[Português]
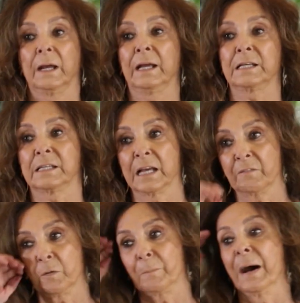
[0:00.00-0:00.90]
Este
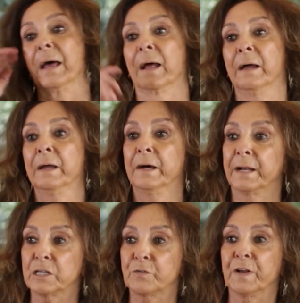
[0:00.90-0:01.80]
serve para
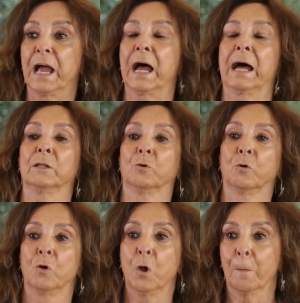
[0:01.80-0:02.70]
resfriado,